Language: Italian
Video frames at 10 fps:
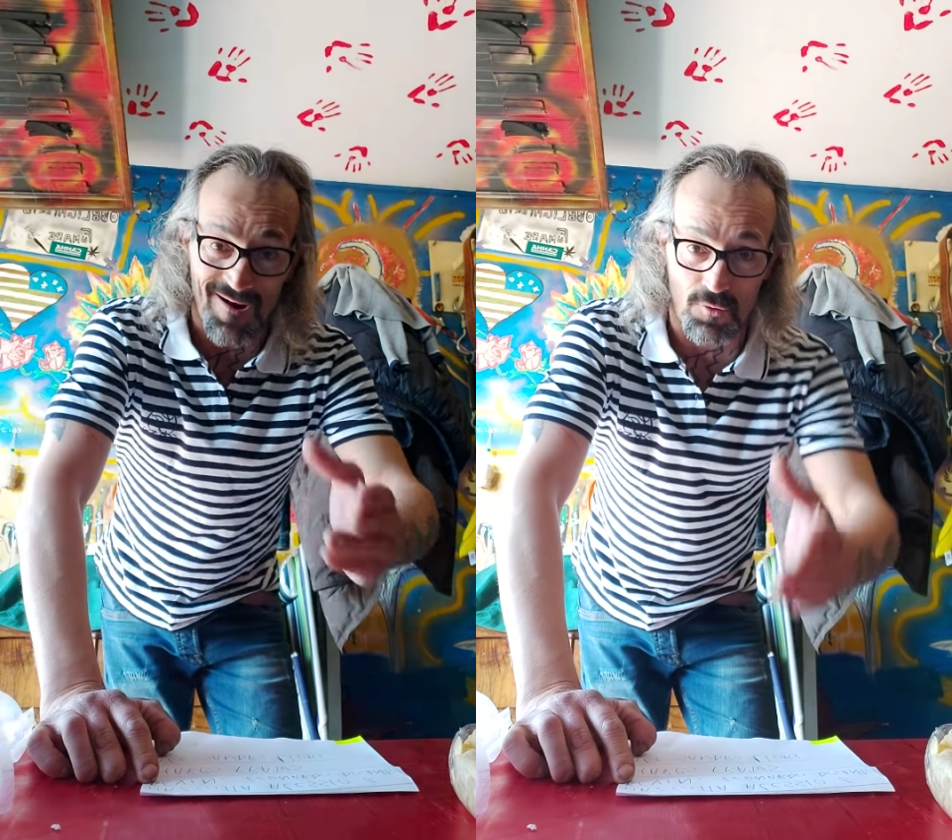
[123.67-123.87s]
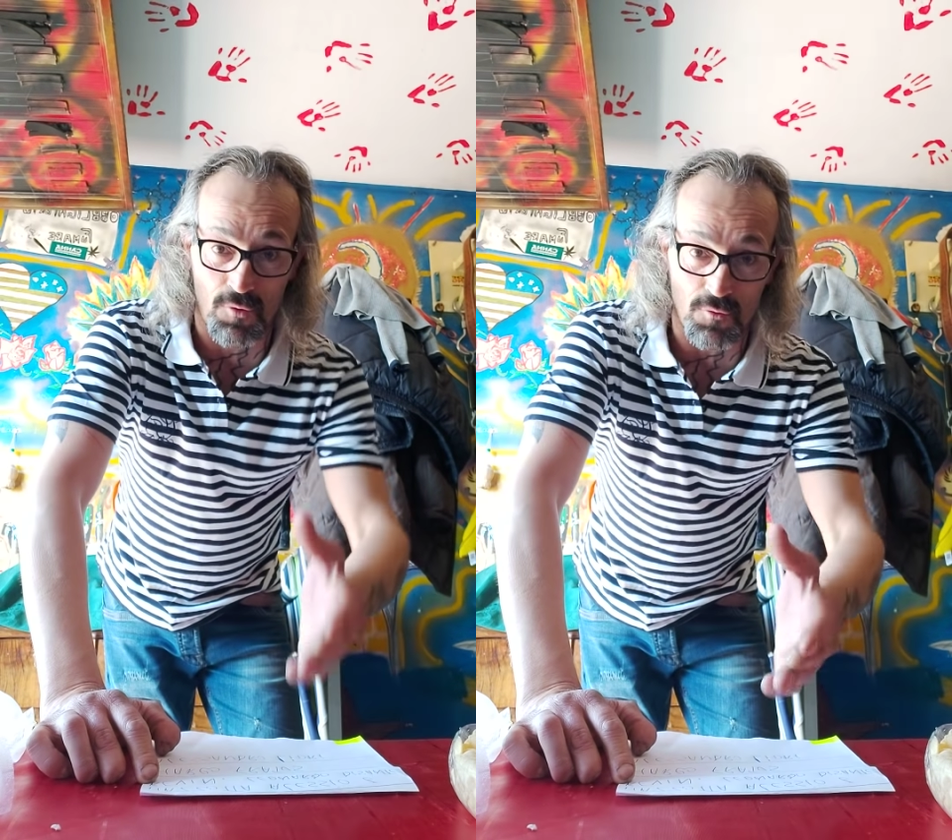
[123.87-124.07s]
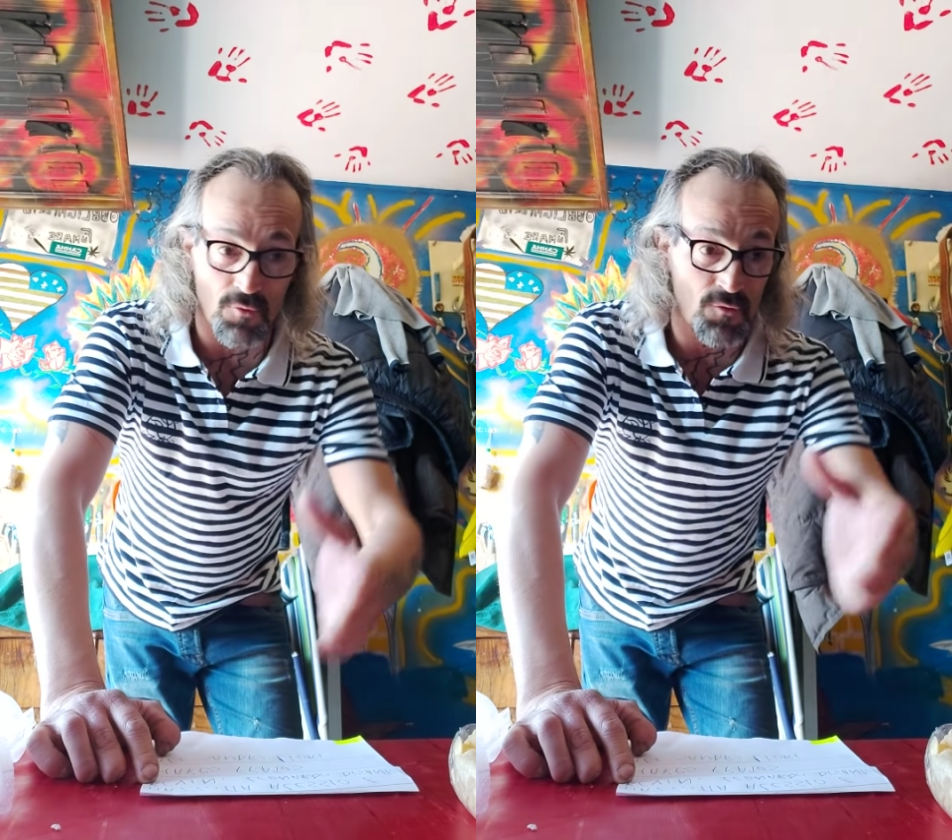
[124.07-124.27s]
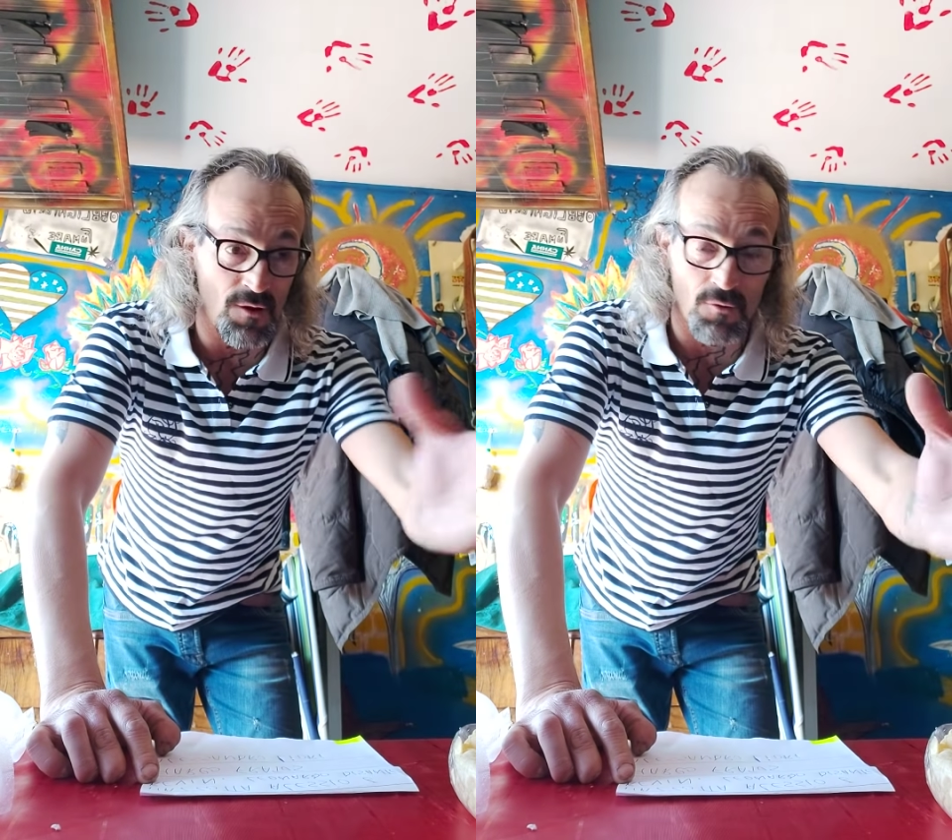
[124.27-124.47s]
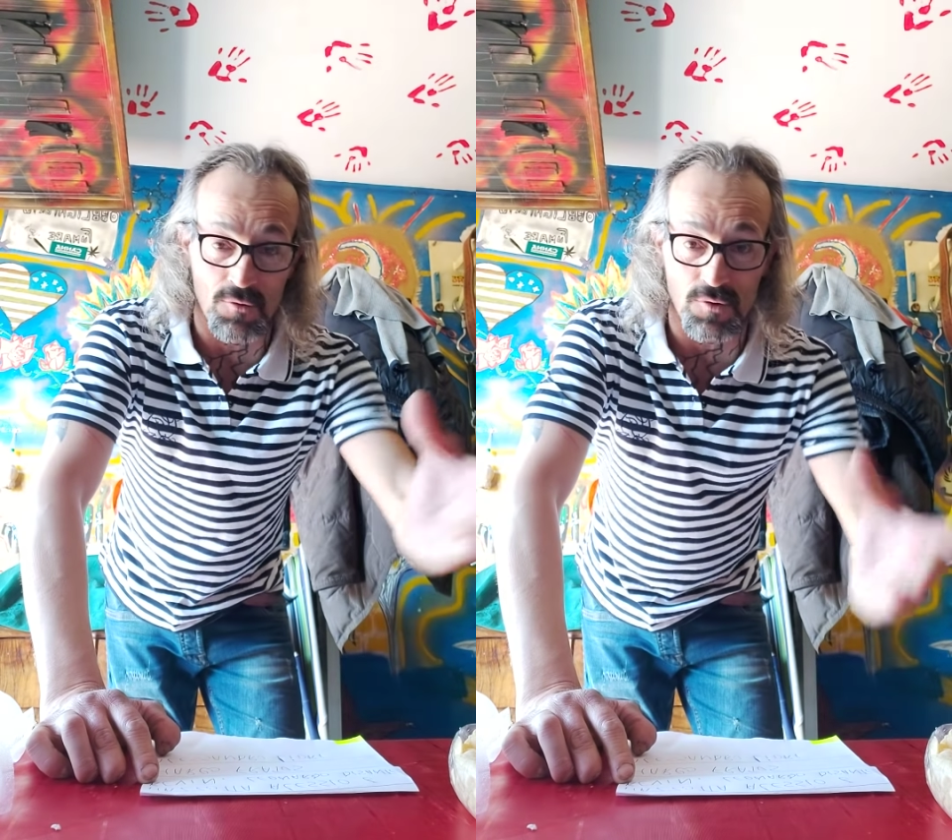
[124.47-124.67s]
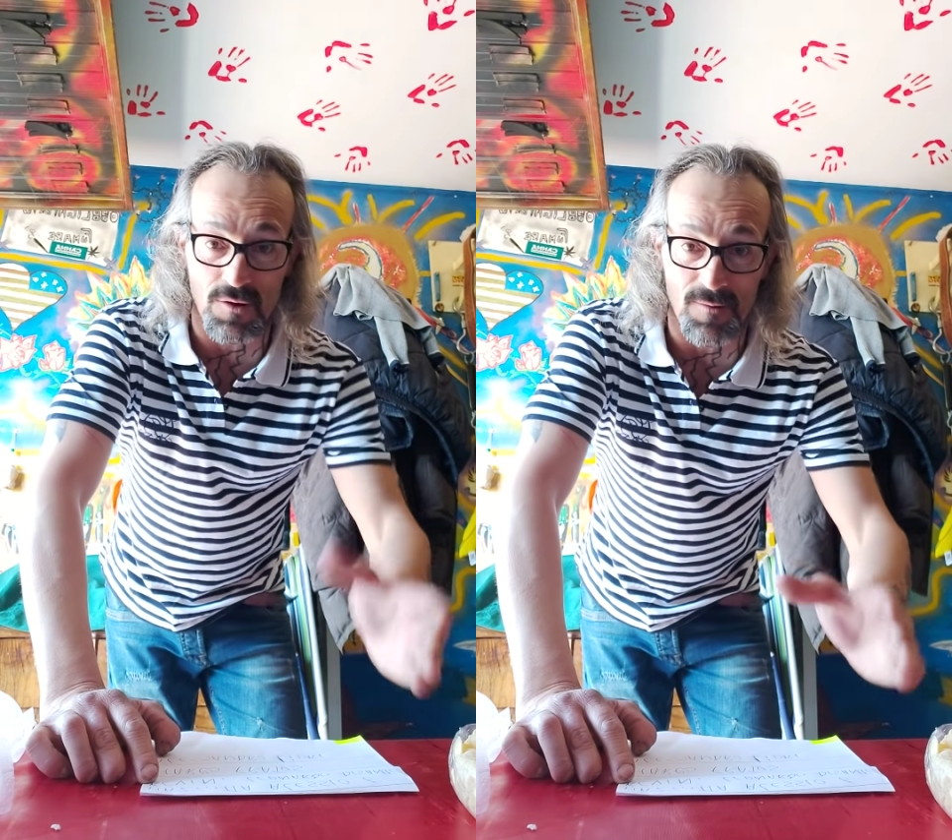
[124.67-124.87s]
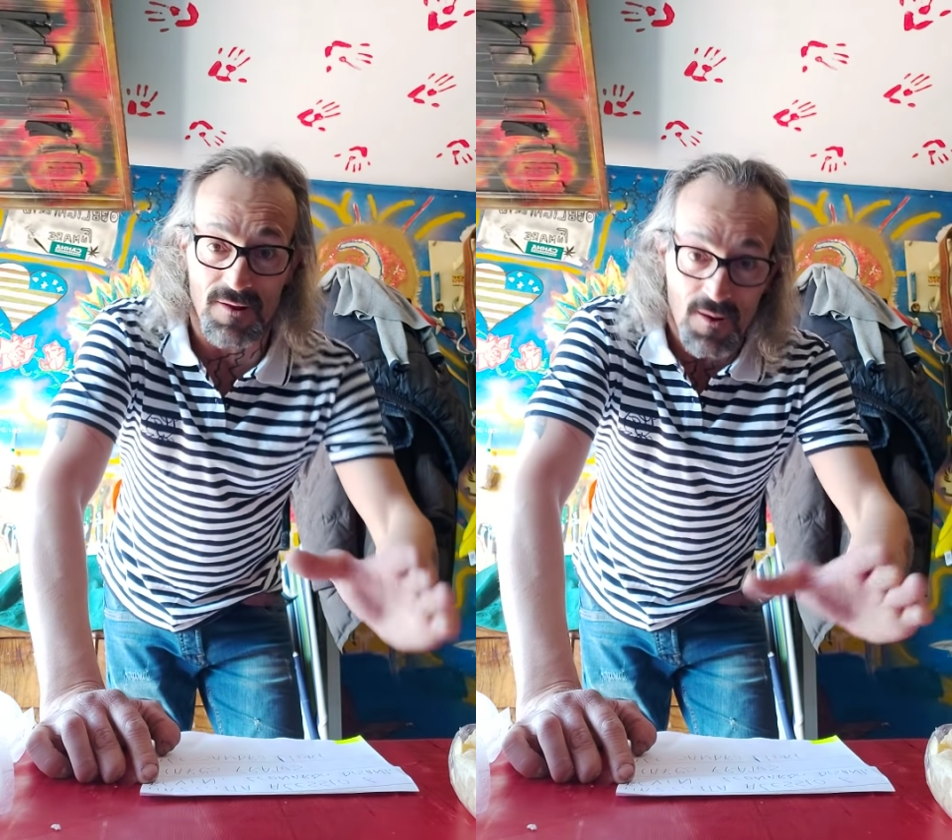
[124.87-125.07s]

al sottoscritto, giustamente,